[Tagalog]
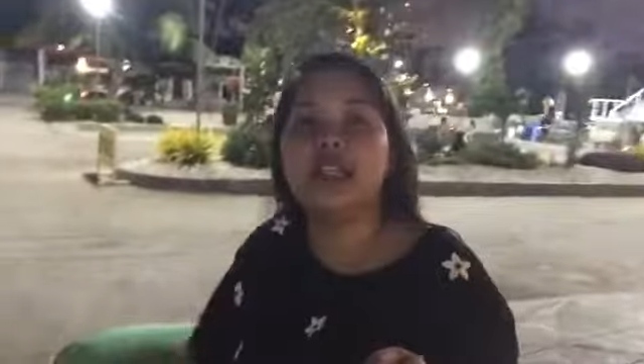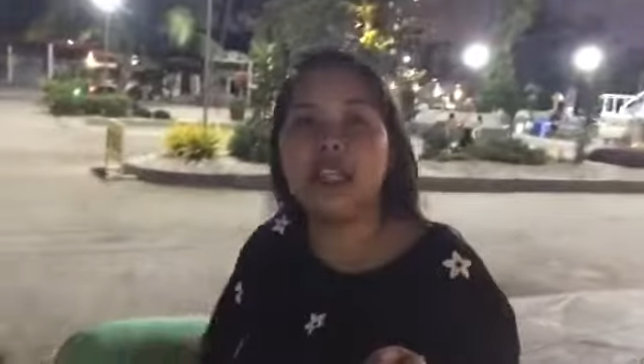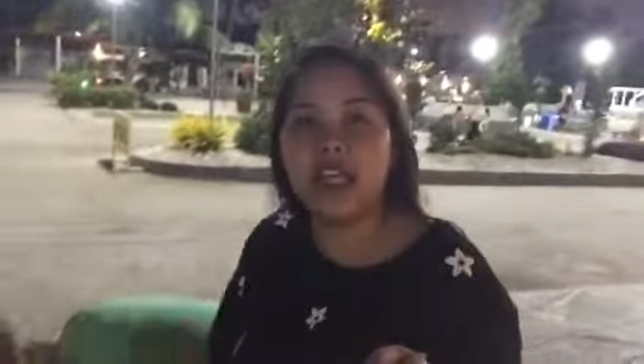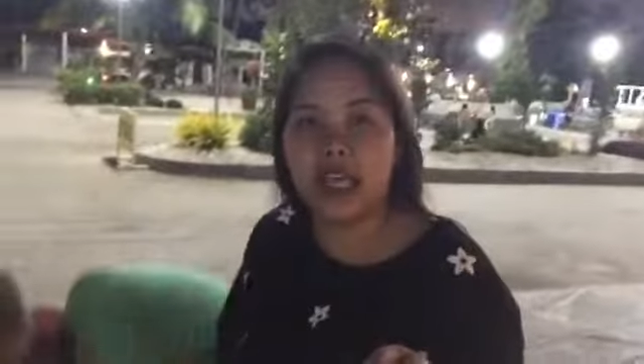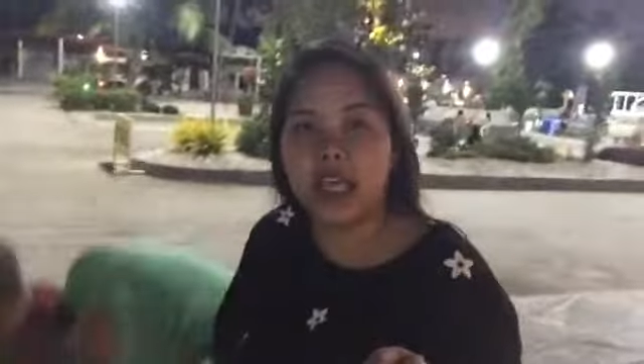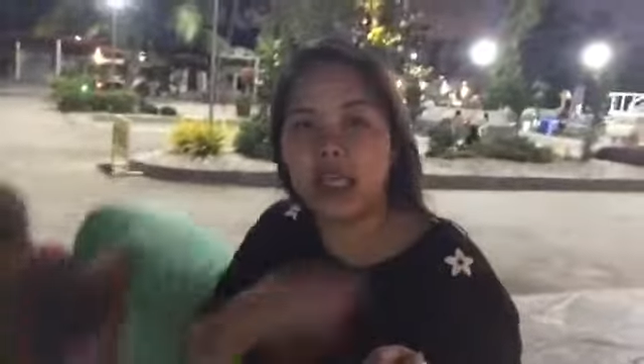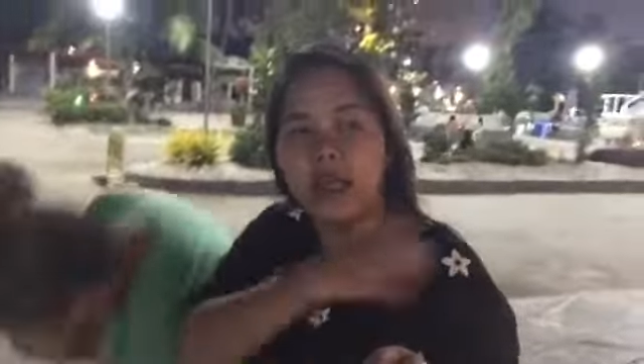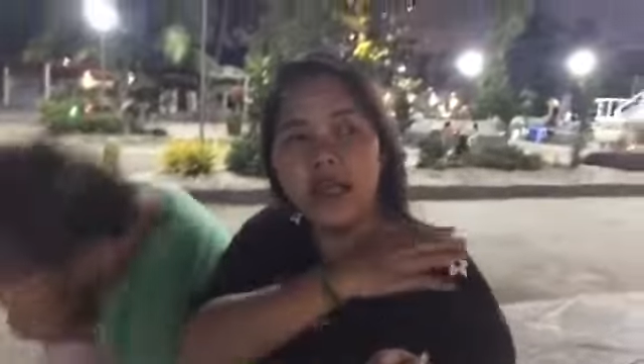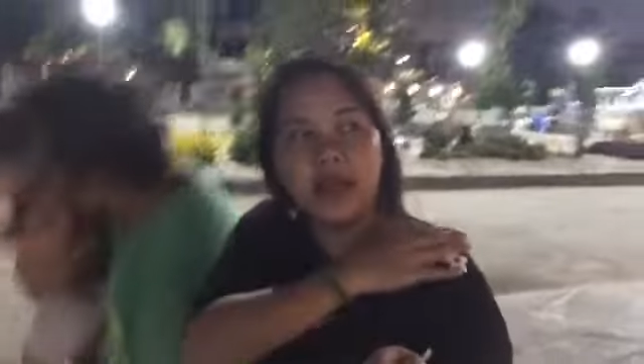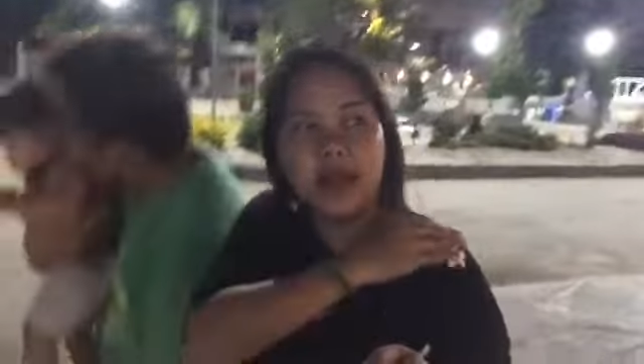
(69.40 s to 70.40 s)
ni
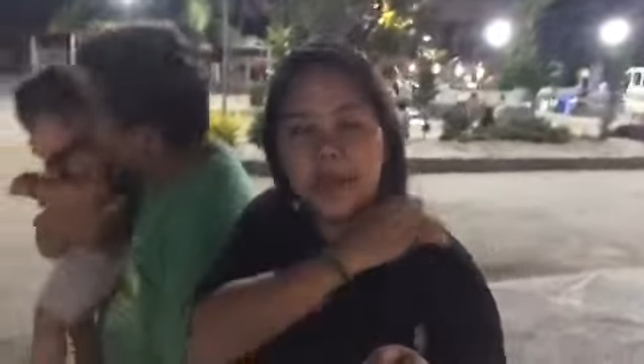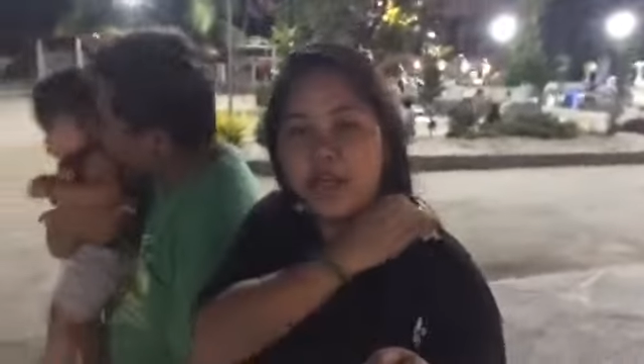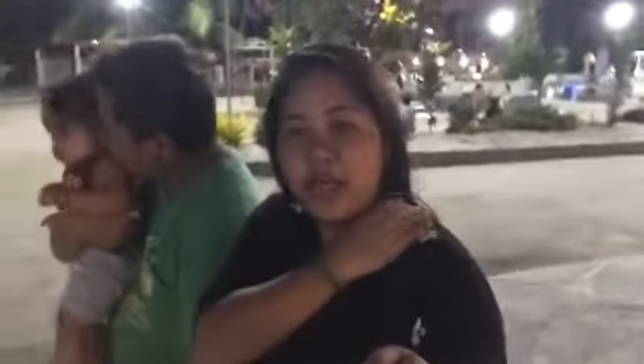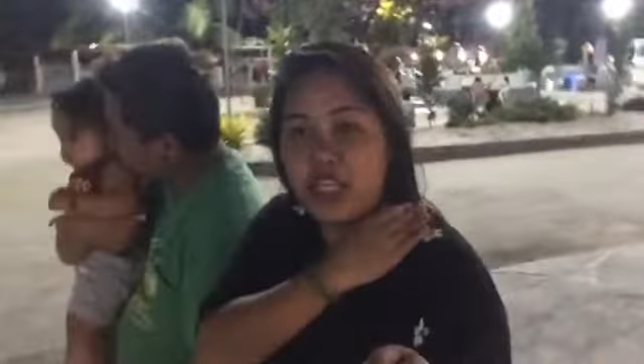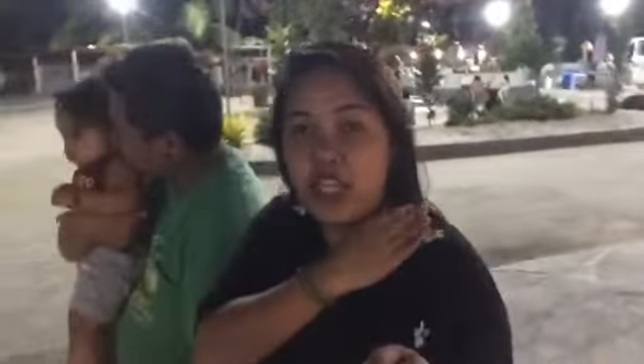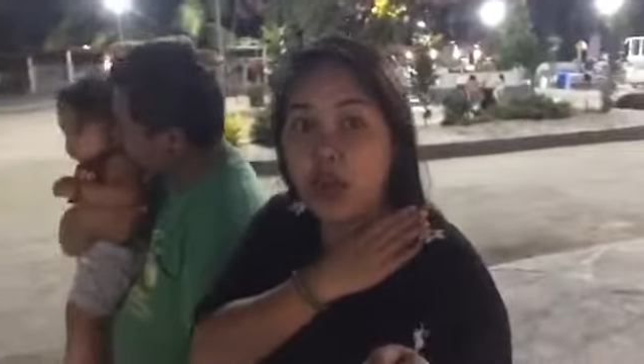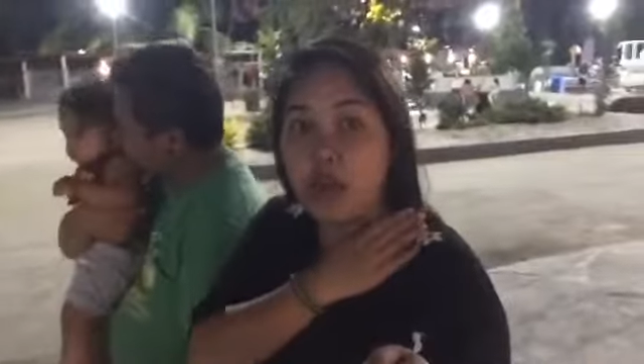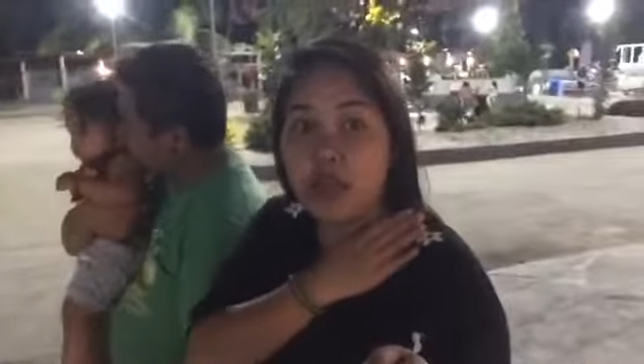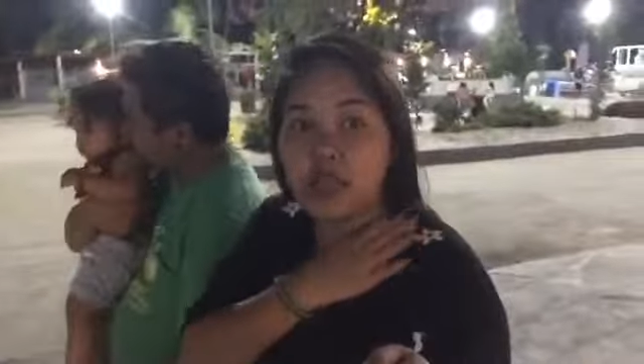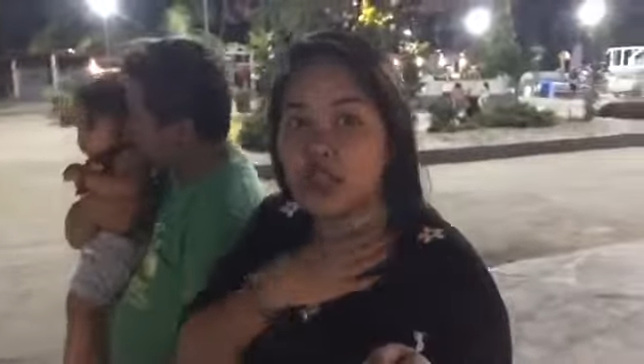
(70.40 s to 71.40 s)
Bijo Lamo sa